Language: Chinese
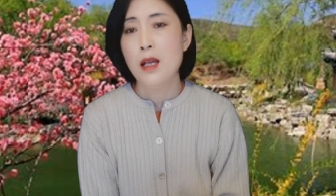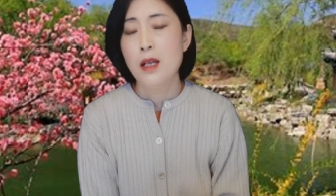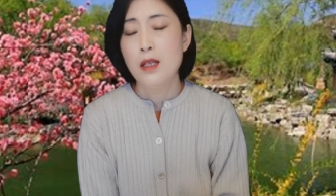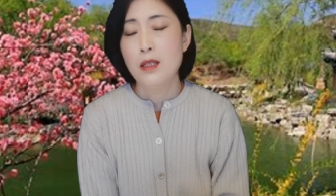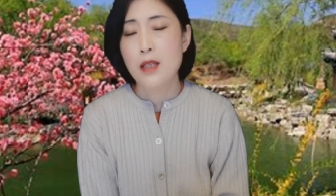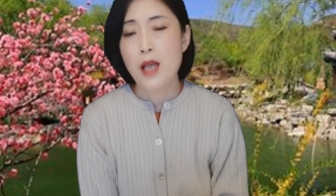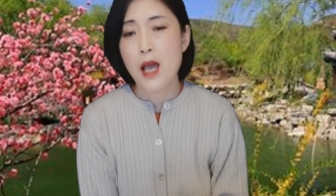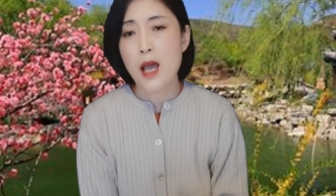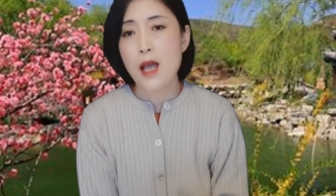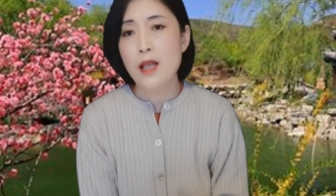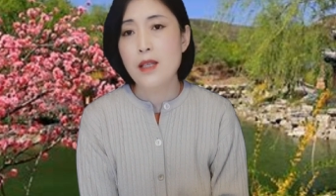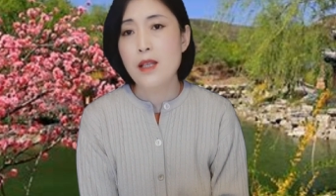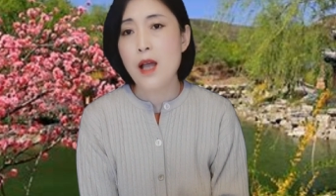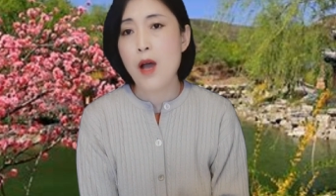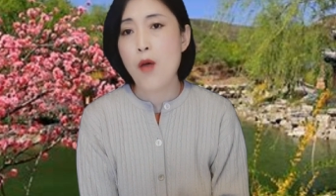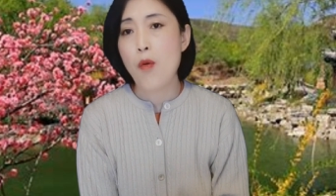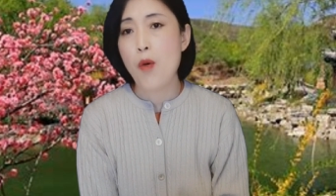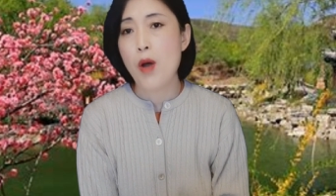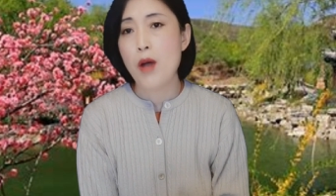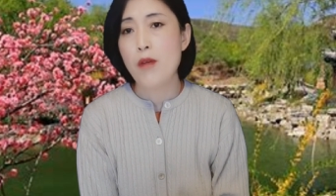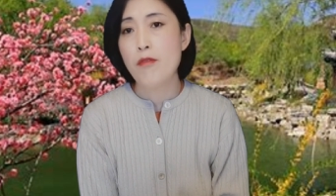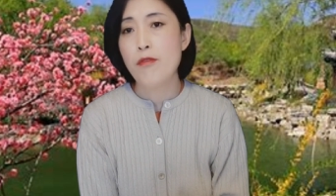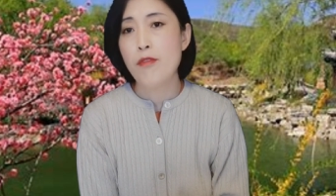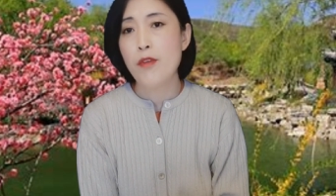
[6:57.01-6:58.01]
戴安娜
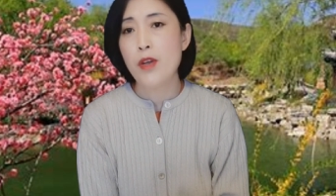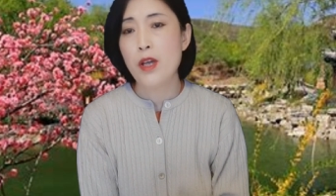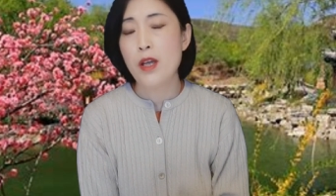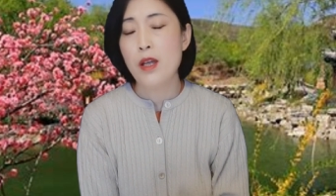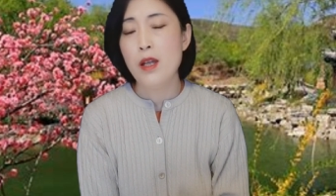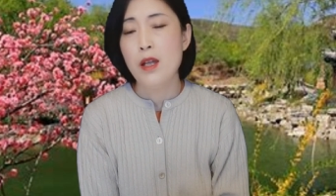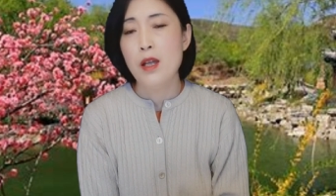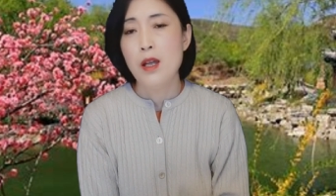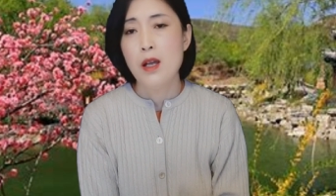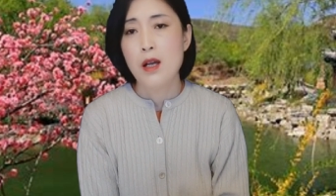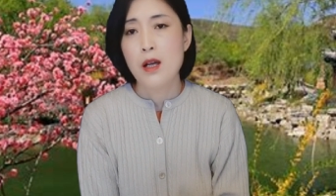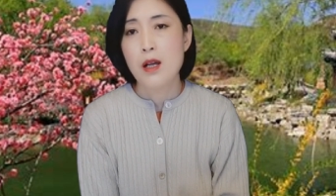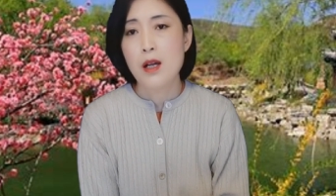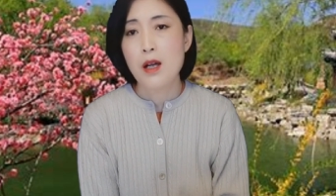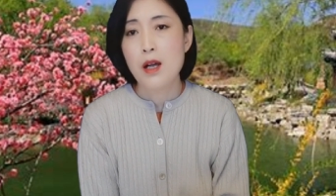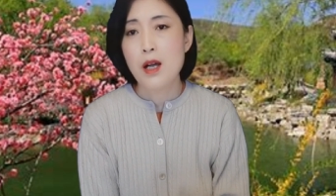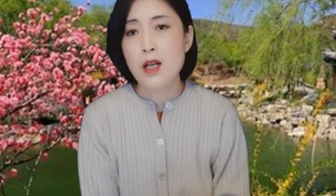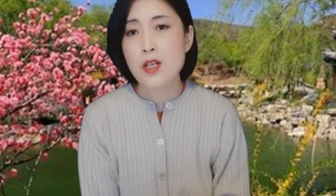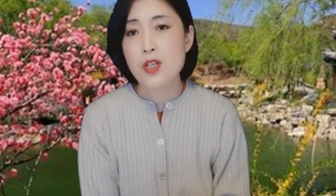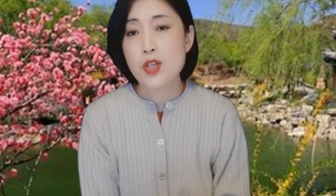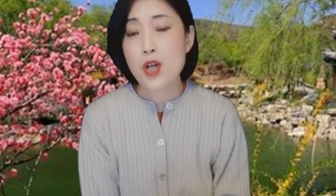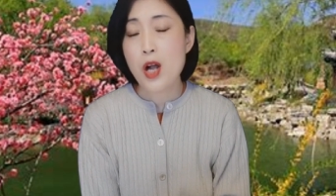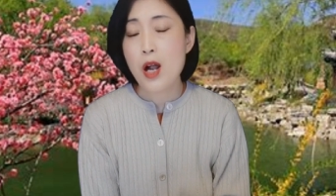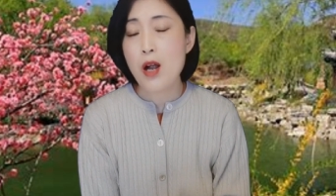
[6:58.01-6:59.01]
王妃
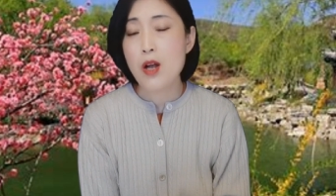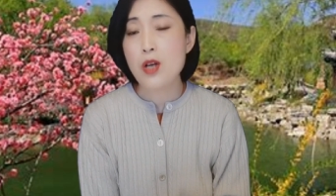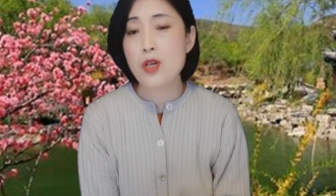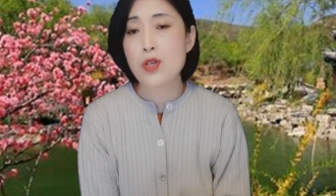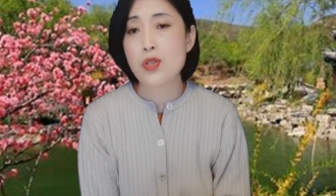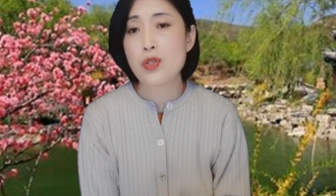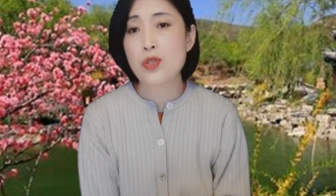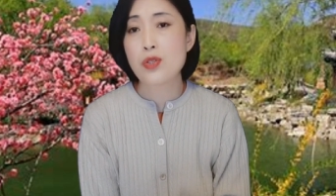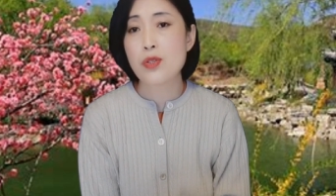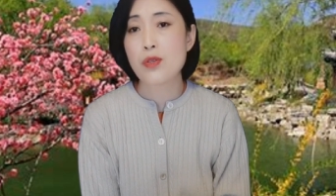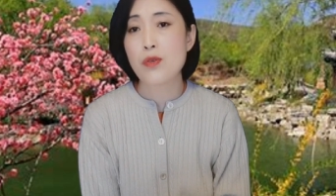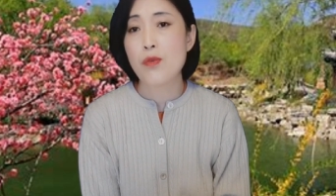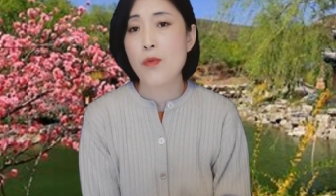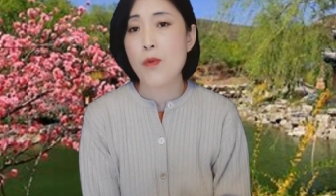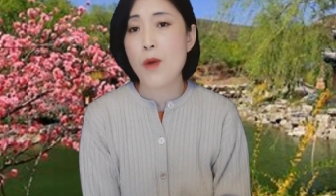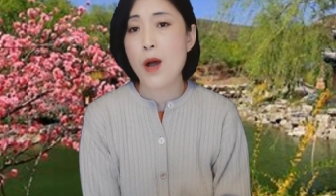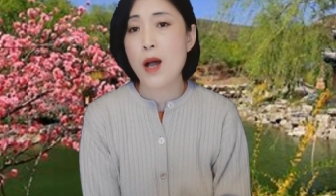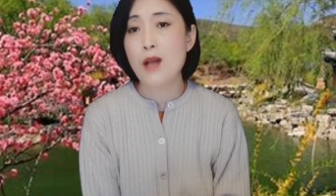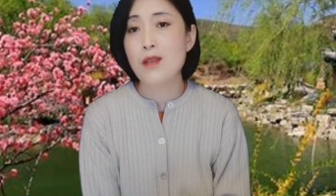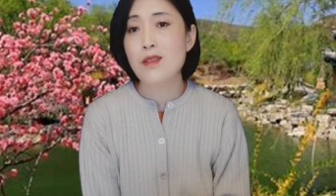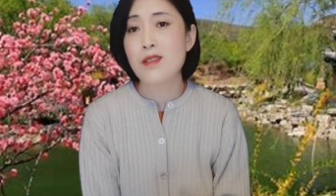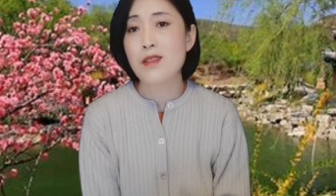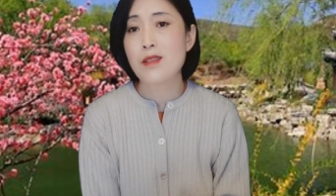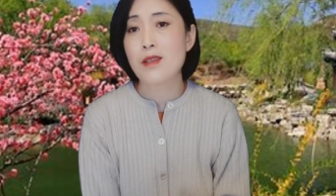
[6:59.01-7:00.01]
和查尔斯
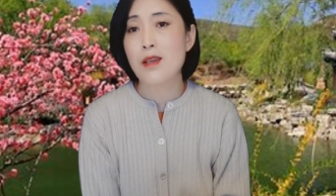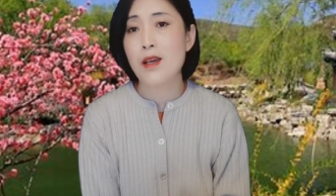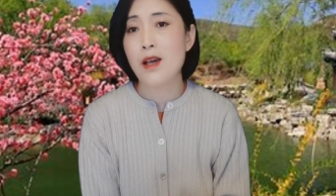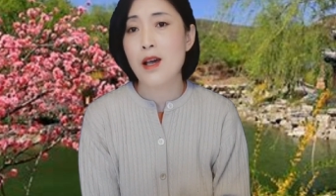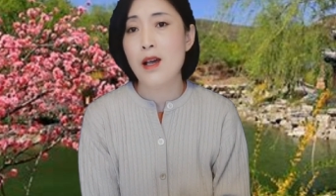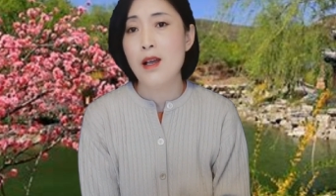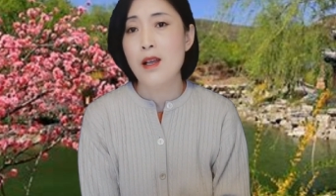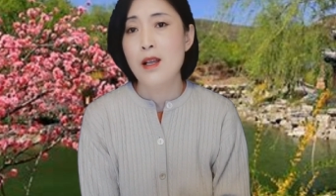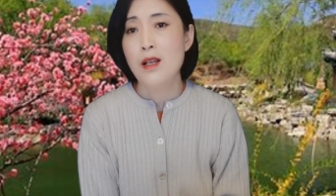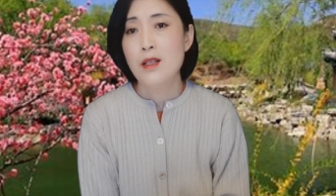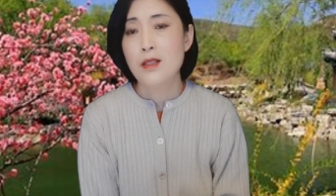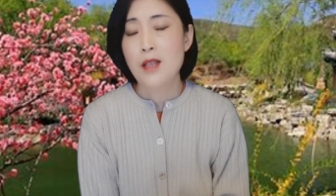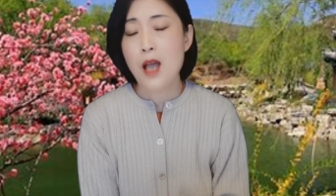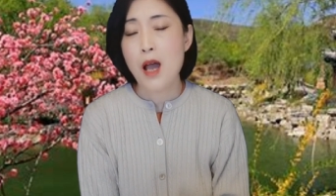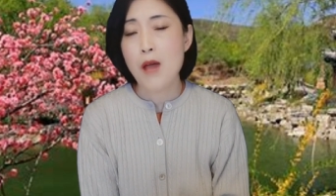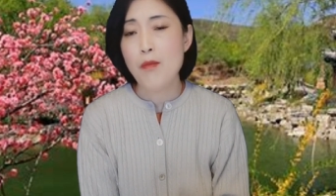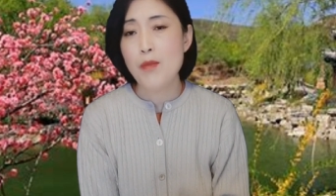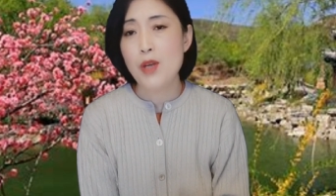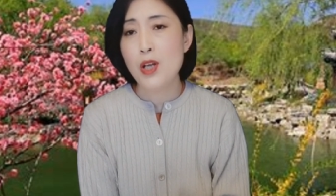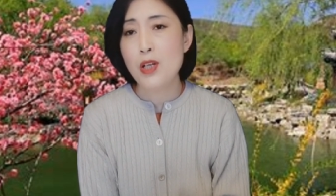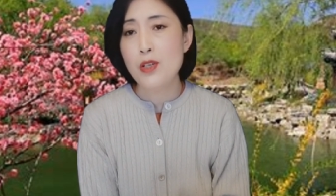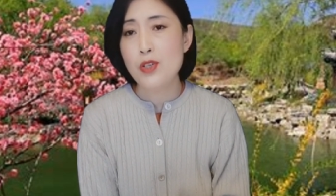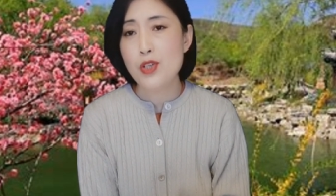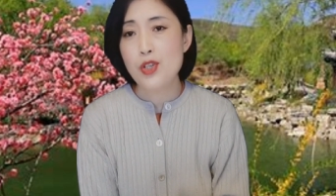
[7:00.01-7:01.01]
王子他
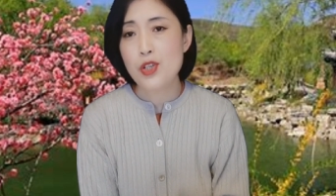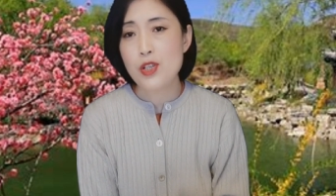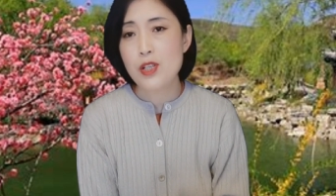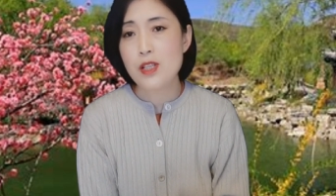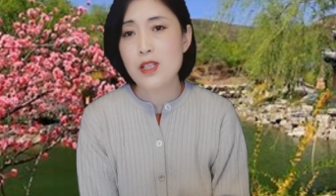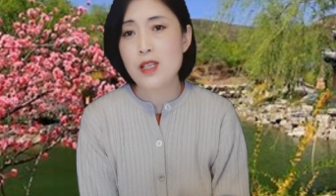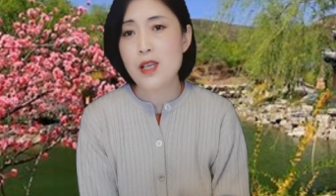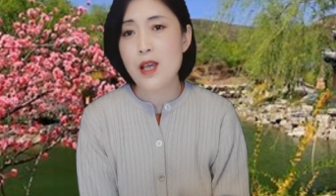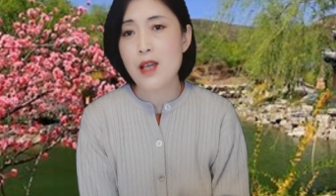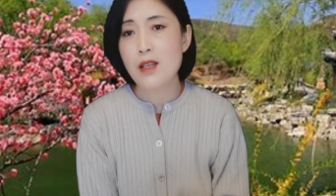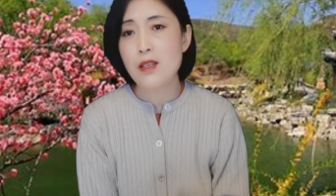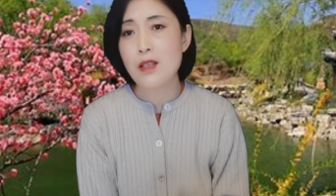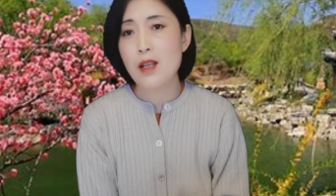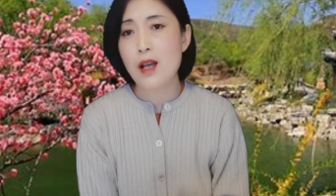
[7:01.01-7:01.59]
们之间